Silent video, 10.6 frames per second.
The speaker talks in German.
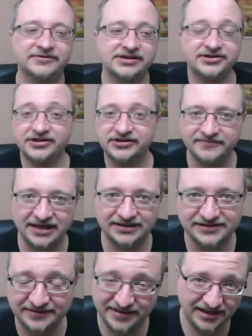ja sicherlich gemerkt,
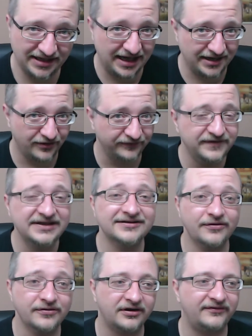dass dann mein Elan auch viel
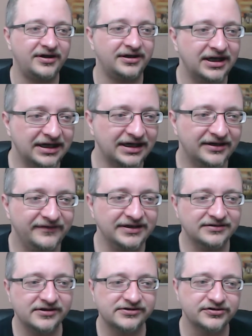höher war, wenn die
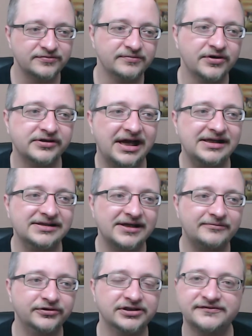Leute sich mit mir unterhalten
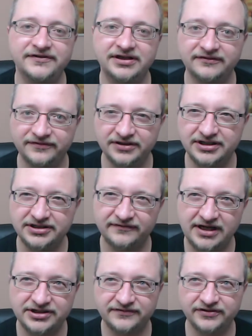haben. Und deswegen finde ich
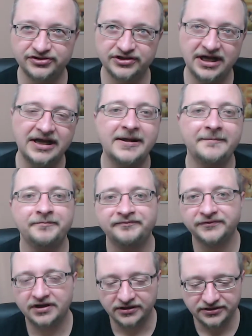vielleicht Twitch
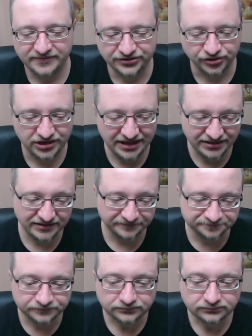gar nicht mal so schlecht.
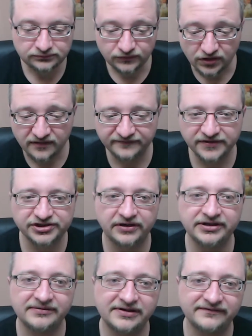Und wir schauen
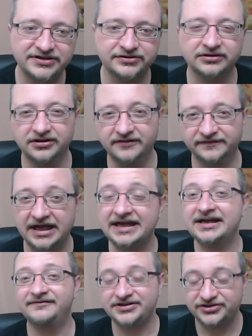dann mal, wie es dort läuft.
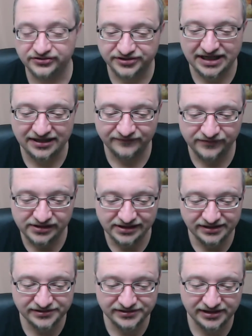Was ich noch sagen wollte,
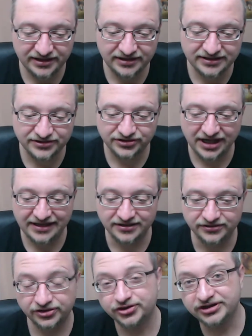ist, äh, dass ich
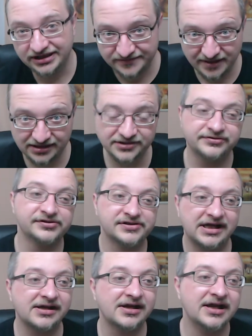einen Strich mache,
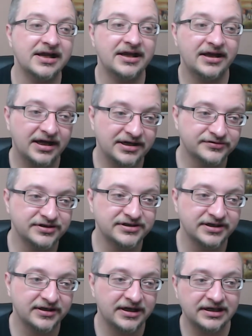sozusagen. Also
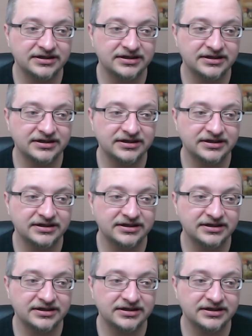diese